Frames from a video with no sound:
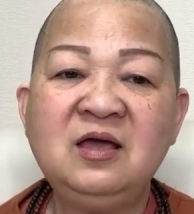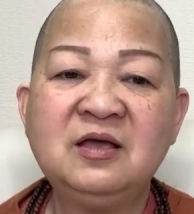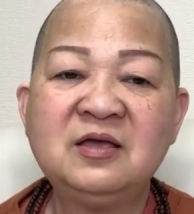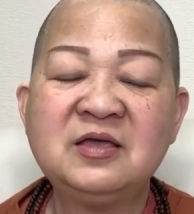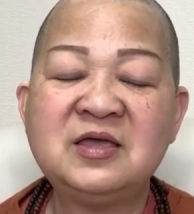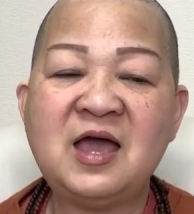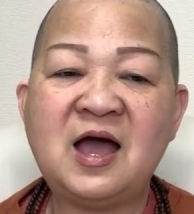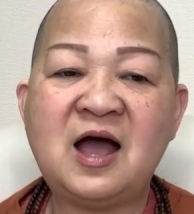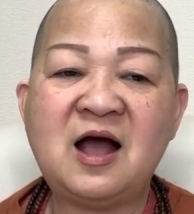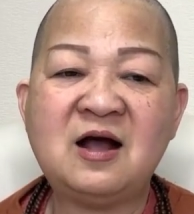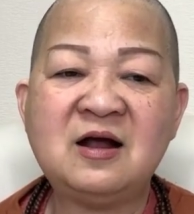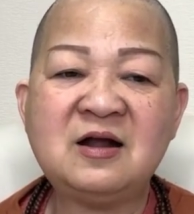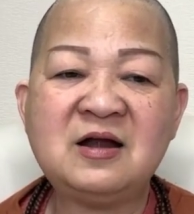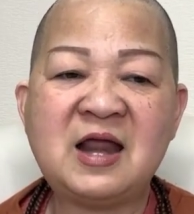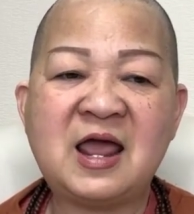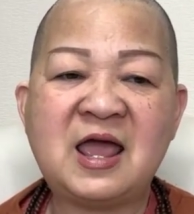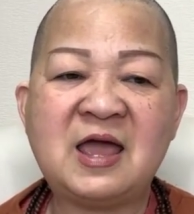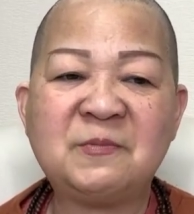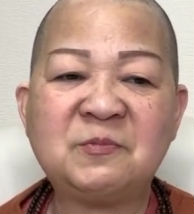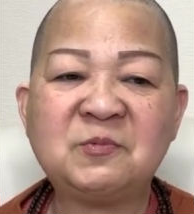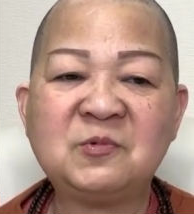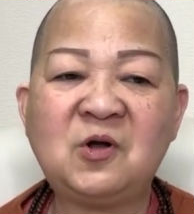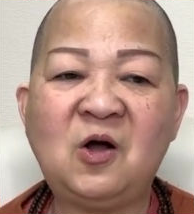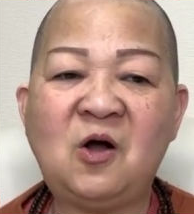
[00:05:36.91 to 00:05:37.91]
vợ
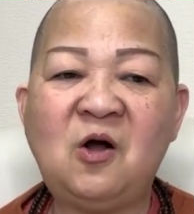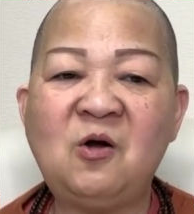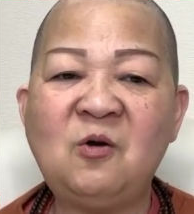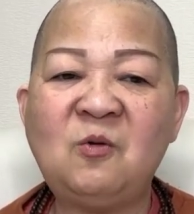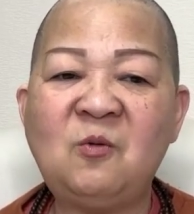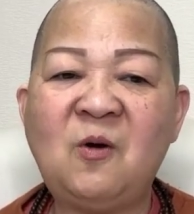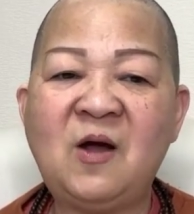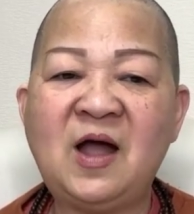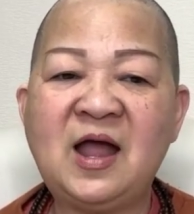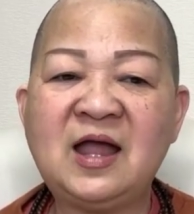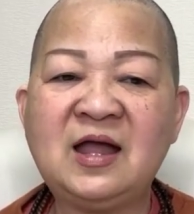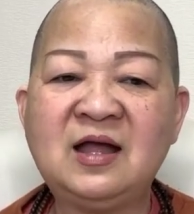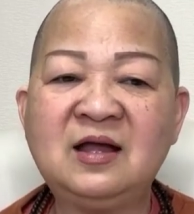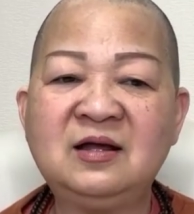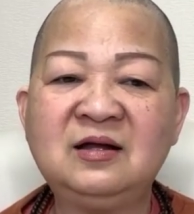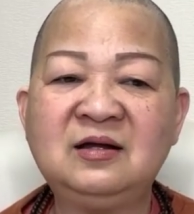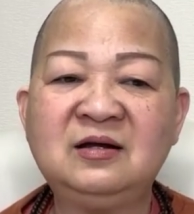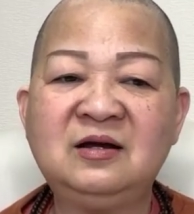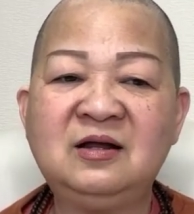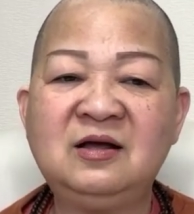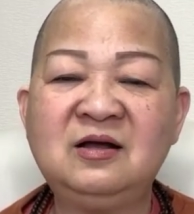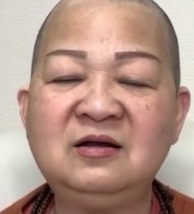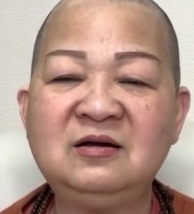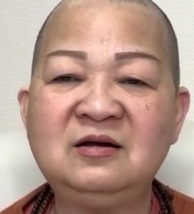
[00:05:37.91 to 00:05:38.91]
đẹp con
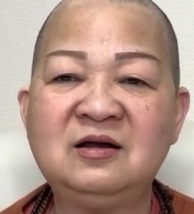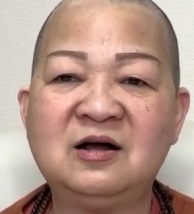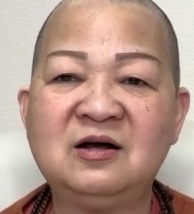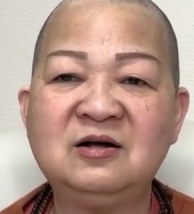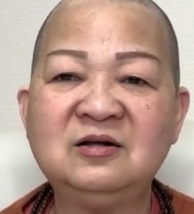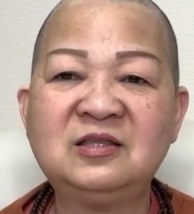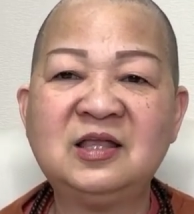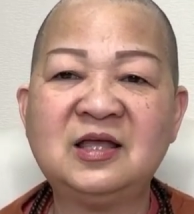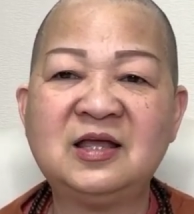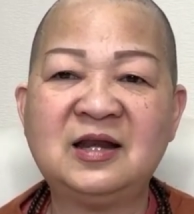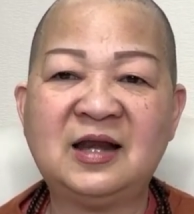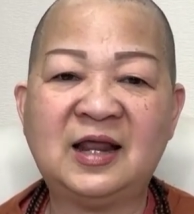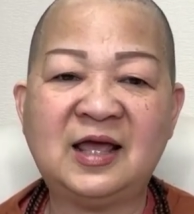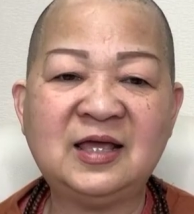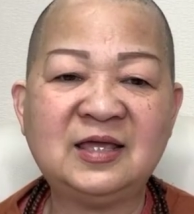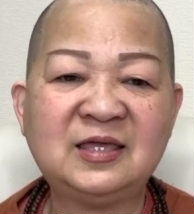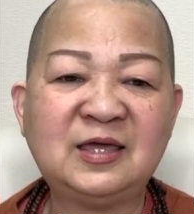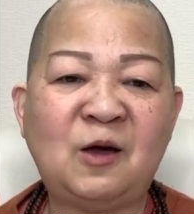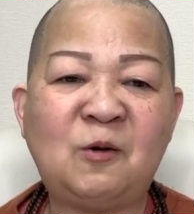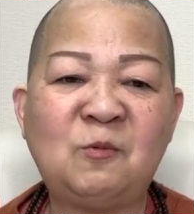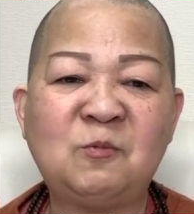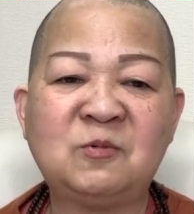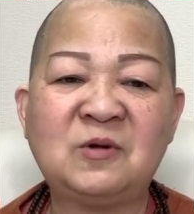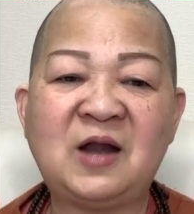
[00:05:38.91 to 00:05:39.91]
ngoan, nó nữ thì lấy
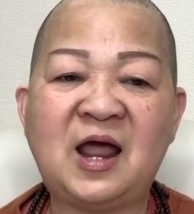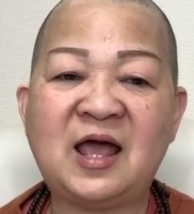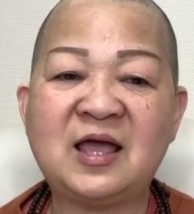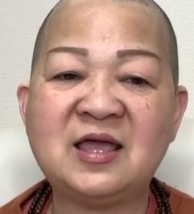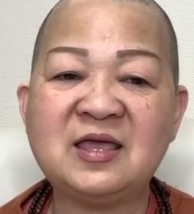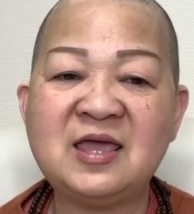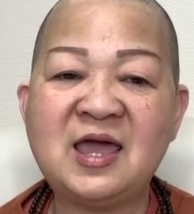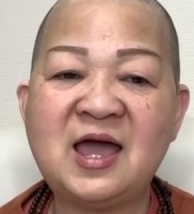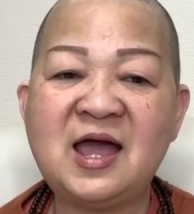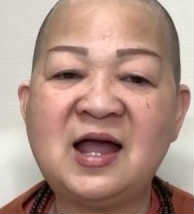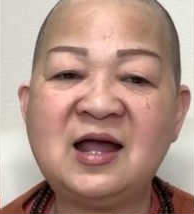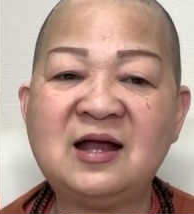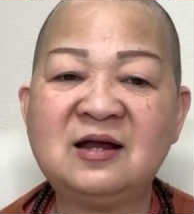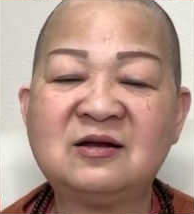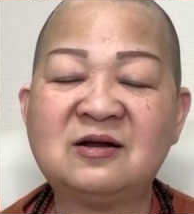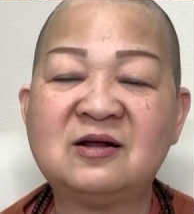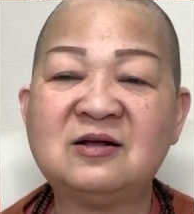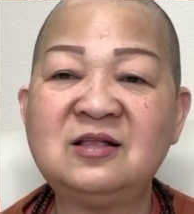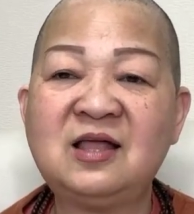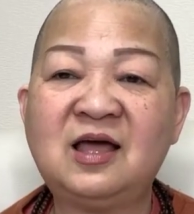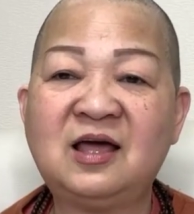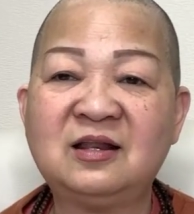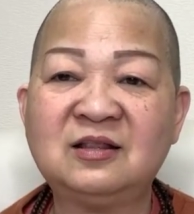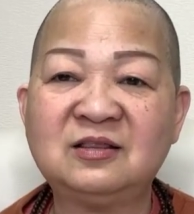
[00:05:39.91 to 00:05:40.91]
chồng đại gia,
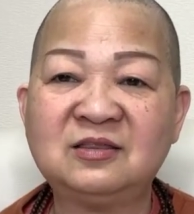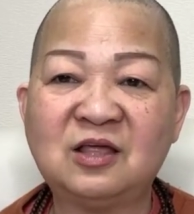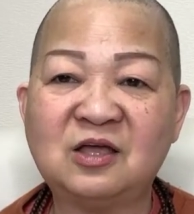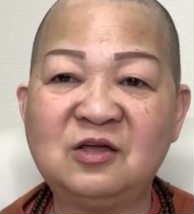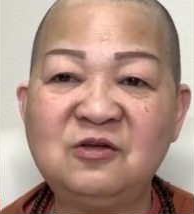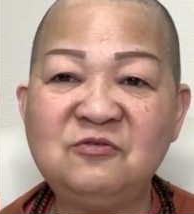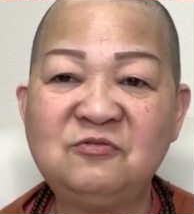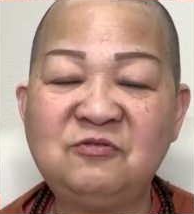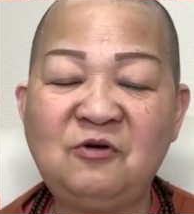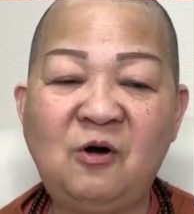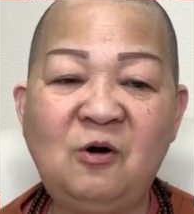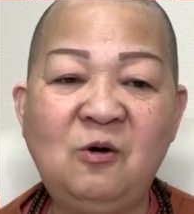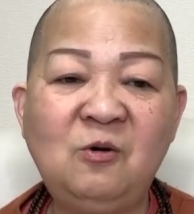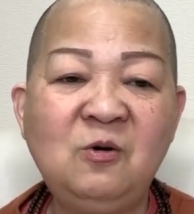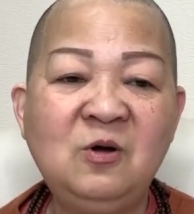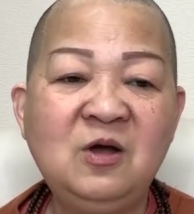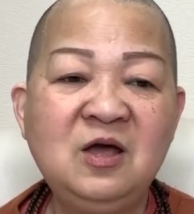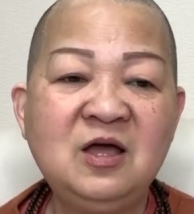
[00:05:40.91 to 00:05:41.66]
trở thành tỷ phú,